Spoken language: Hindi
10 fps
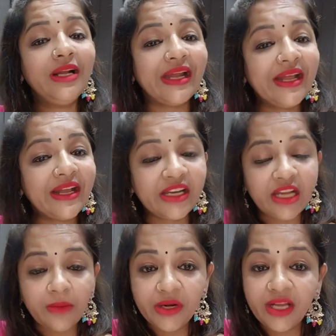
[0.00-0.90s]
क्लिक
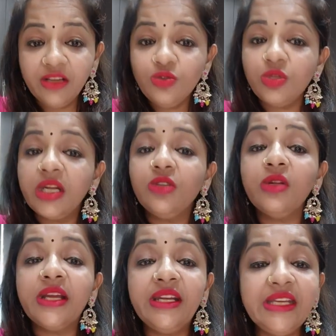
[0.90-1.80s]
करना पड़ेगा सो दैट यूल
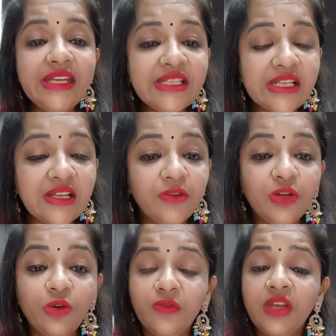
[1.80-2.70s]
गेट ईच एंड एवरी
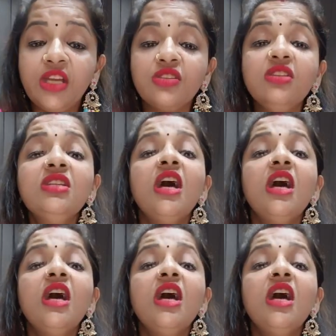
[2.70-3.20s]
नोटिफिकेशन